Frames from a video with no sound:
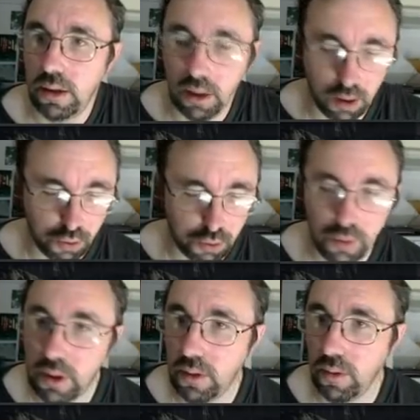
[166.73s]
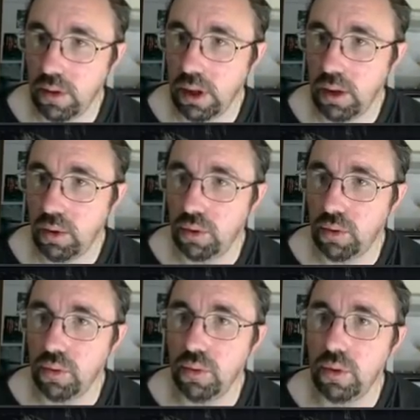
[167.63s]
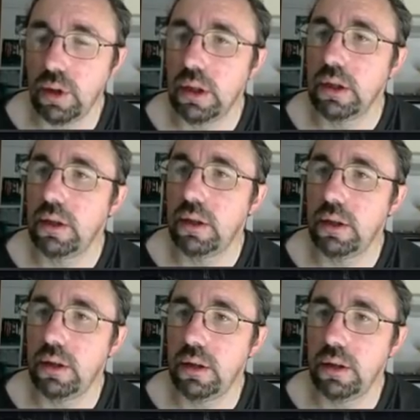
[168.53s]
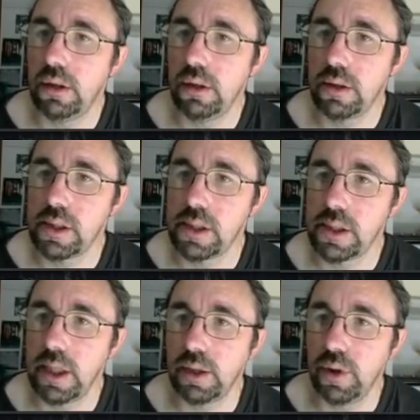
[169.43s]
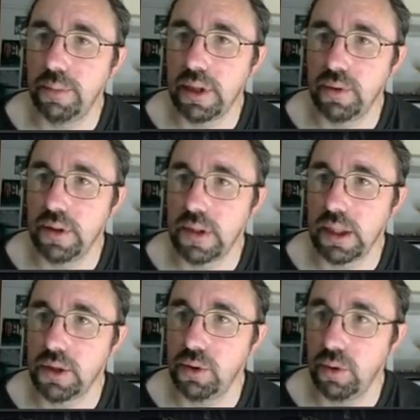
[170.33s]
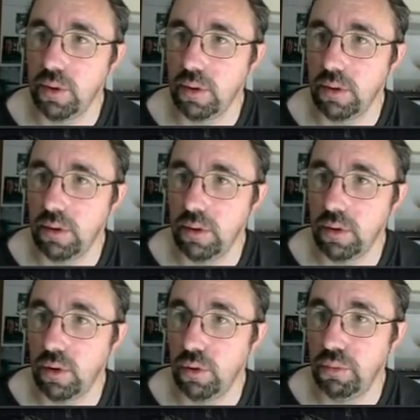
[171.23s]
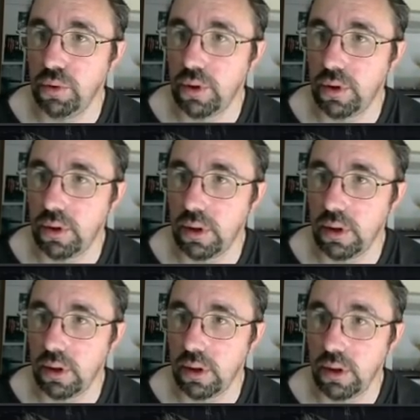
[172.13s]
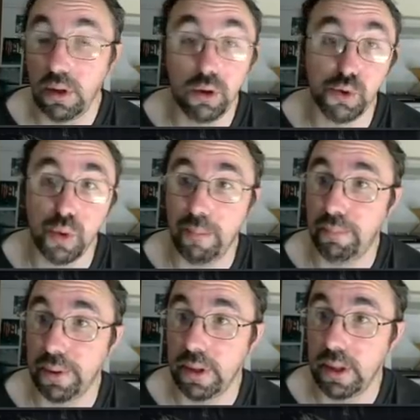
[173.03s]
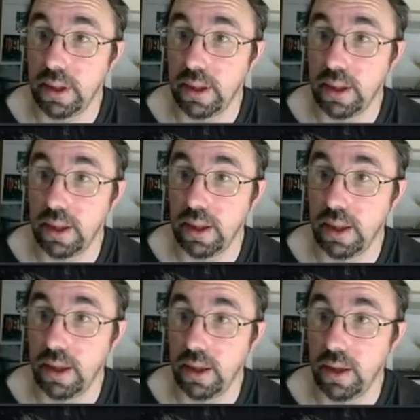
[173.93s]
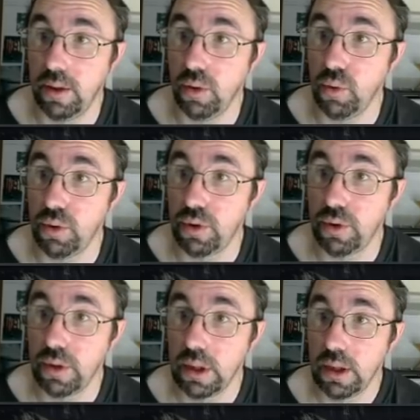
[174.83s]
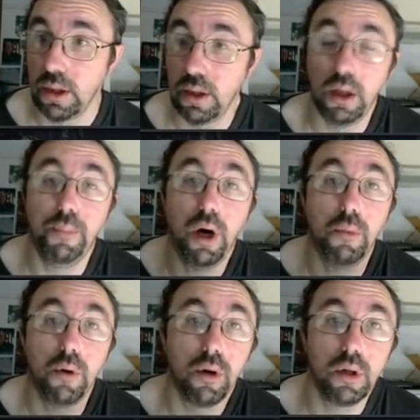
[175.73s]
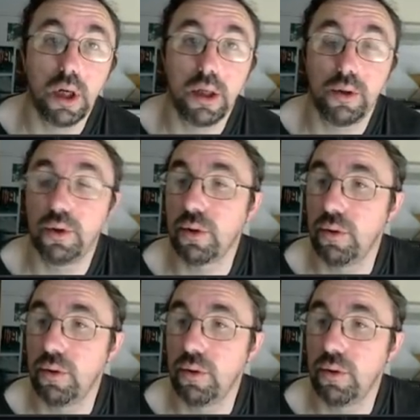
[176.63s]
Ensuite, OK, retour. Euh, sélectionner sélectionner partition d'installation, donc le boot, le swap, le route. Et apparemment, il n'y a rien d'autre.